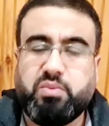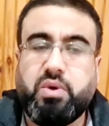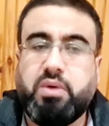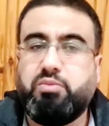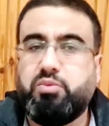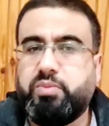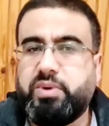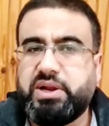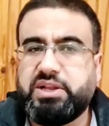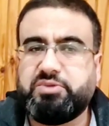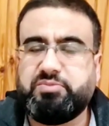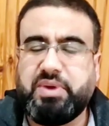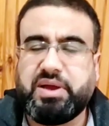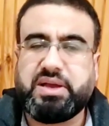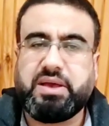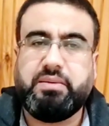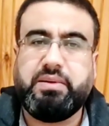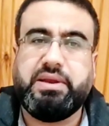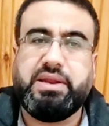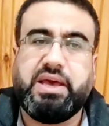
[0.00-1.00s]
ومباراة ما
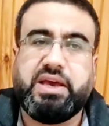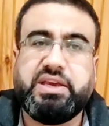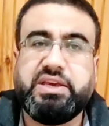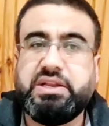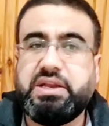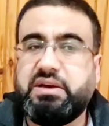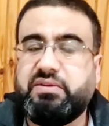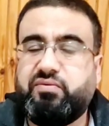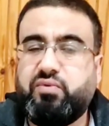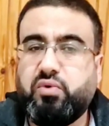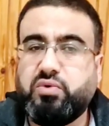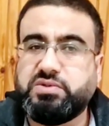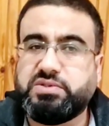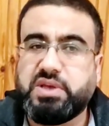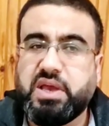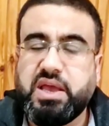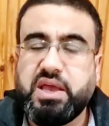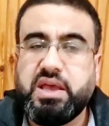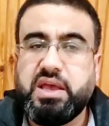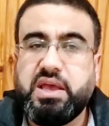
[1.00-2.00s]
قبل الأخيرة
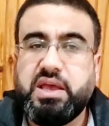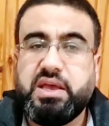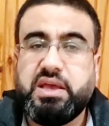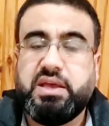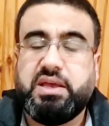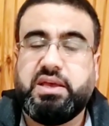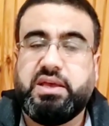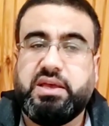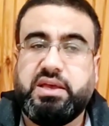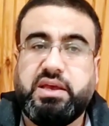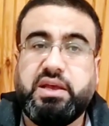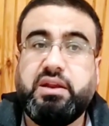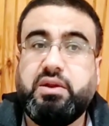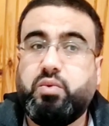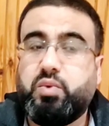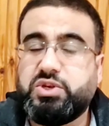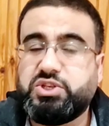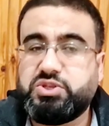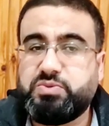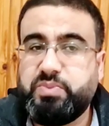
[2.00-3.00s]
فوز آه،
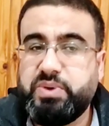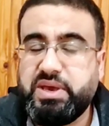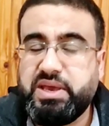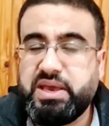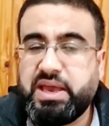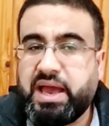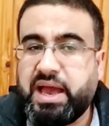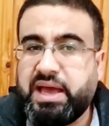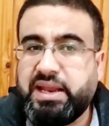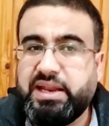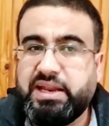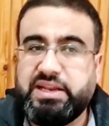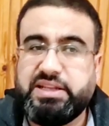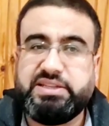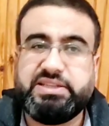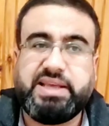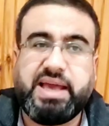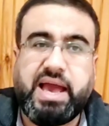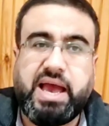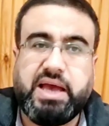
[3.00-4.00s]
الوسبة على
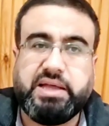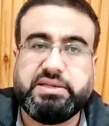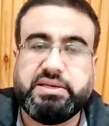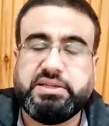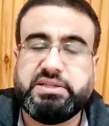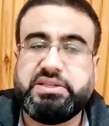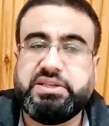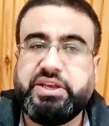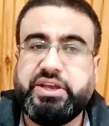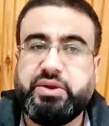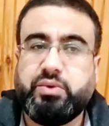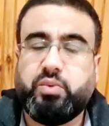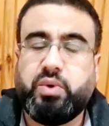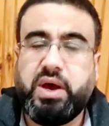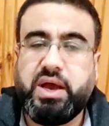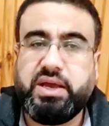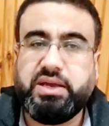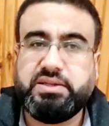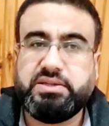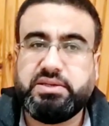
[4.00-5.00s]
الاتحاد
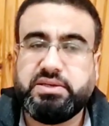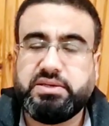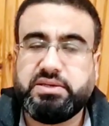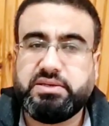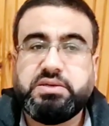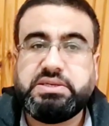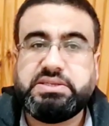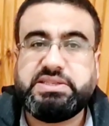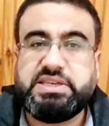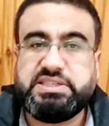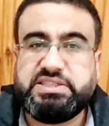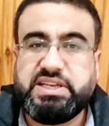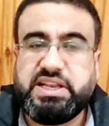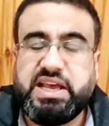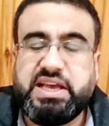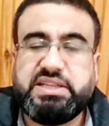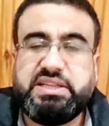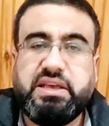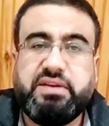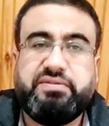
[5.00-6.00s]
2-1
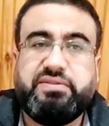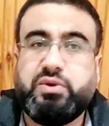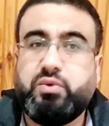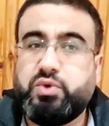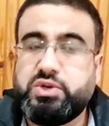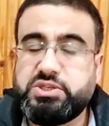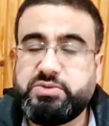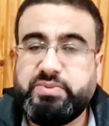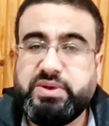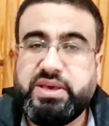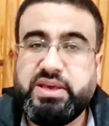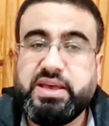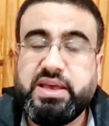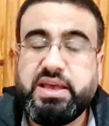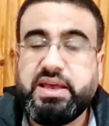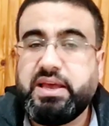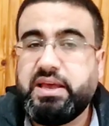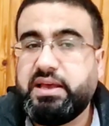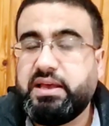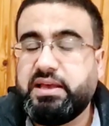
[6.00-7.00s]
سجل أهداف الوسبة
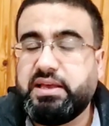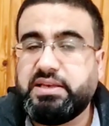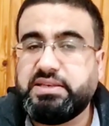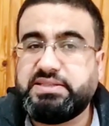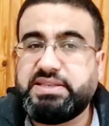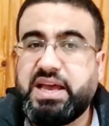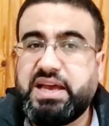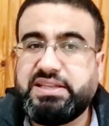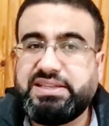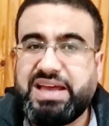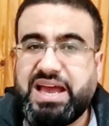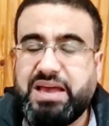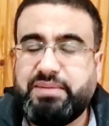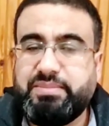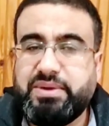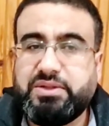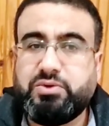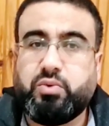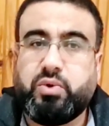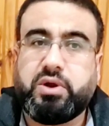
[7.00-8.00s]
سعد
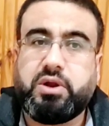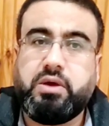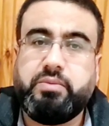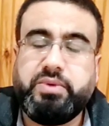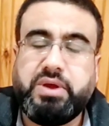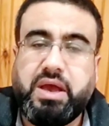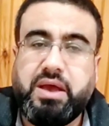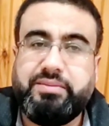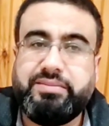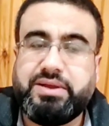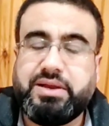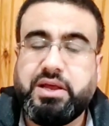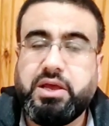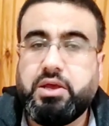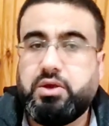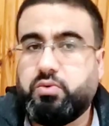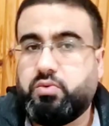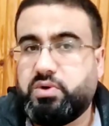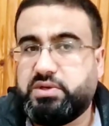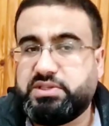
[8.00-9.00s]
أحمد ورامي عامر
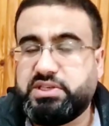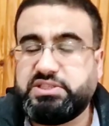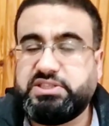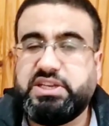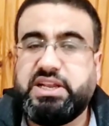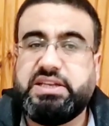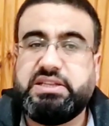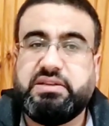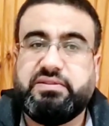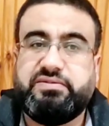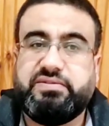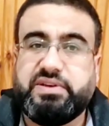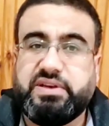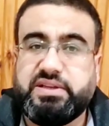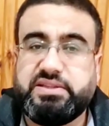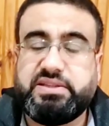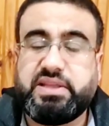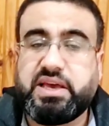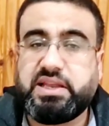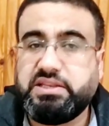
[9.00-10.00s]
وسجل هدف
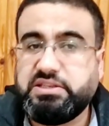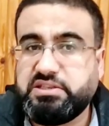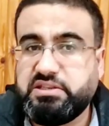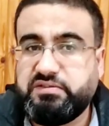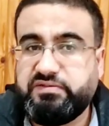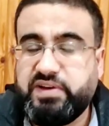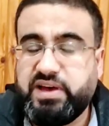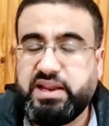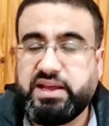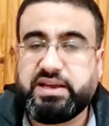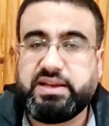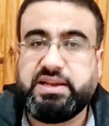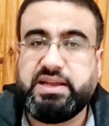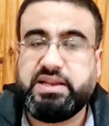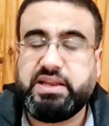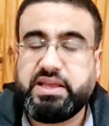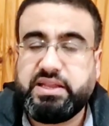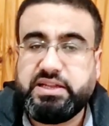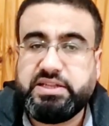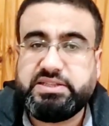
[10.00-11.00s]
التقليص آه، الفارق
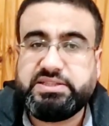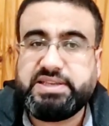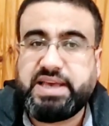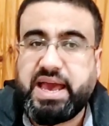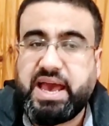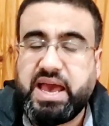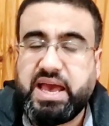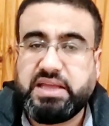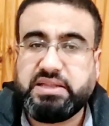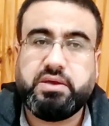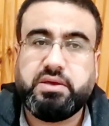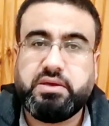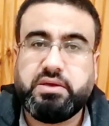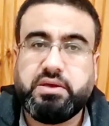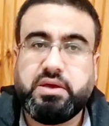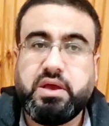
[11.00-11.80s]
لنادي الاتحاد